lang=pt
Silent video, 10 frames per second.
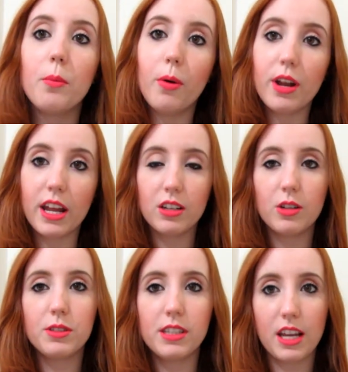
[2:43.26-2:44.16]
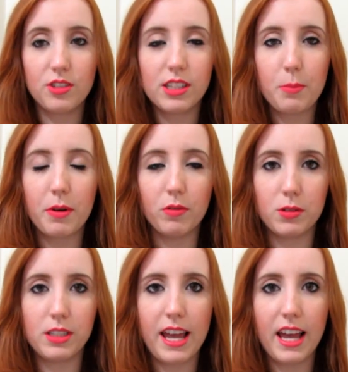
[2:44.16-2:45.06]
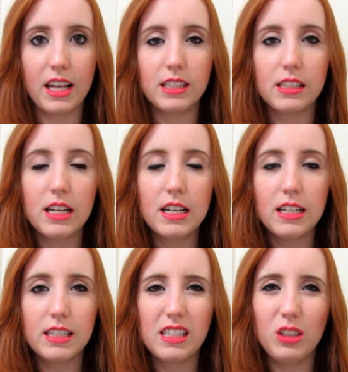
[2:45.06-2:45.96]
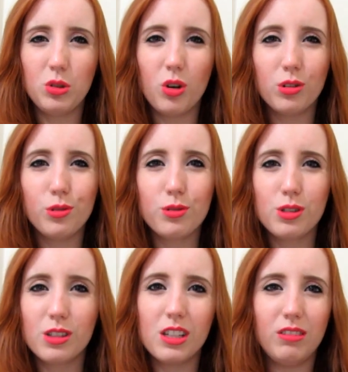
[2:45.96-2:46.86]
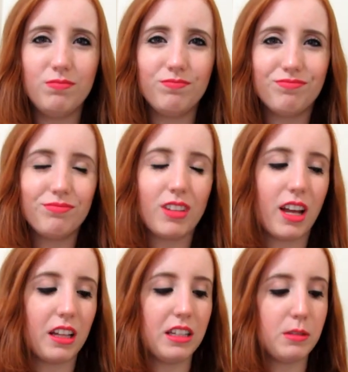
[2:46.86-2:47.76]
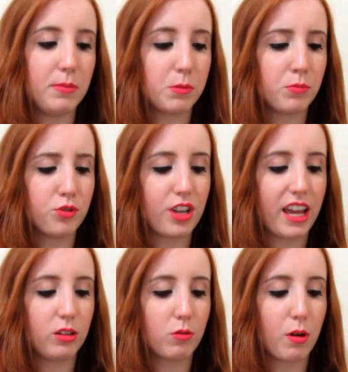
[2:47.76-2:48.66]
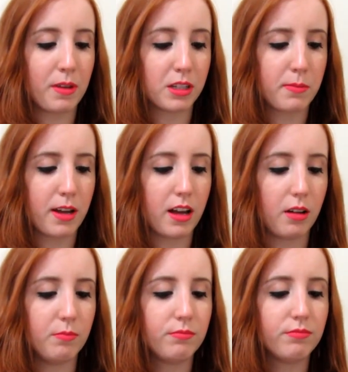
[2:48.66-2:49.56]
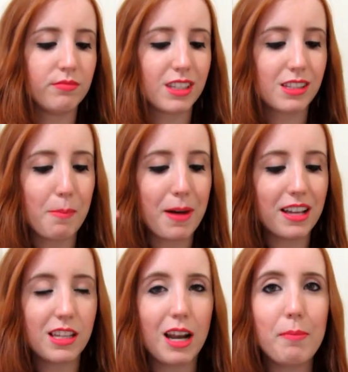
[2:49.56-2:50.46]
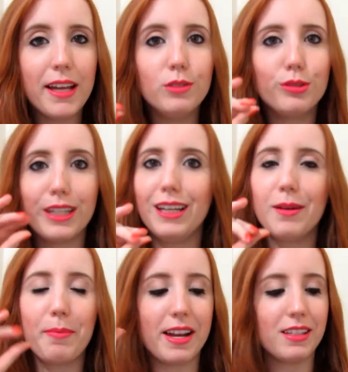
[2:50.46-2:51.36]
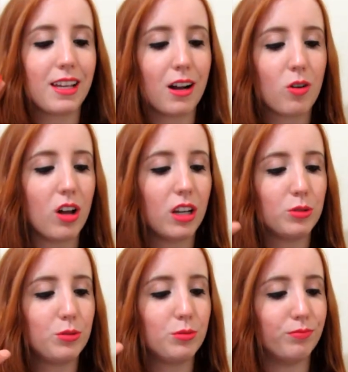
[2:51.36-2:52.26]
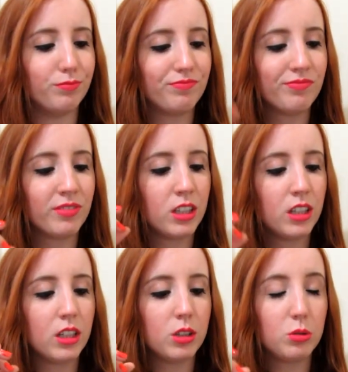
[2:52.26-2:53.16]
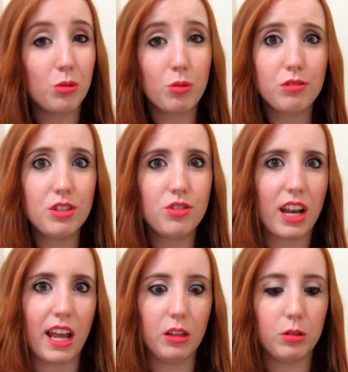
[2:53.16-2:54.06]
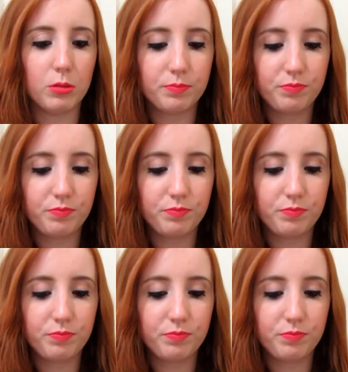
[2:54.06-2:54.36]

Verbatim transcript: porém eu não sei dizer pra vocês se todos são é, desse mesmo jeito, com a mesma... Essa base ela é bem durinha, parece que a cola não, não gruda direito.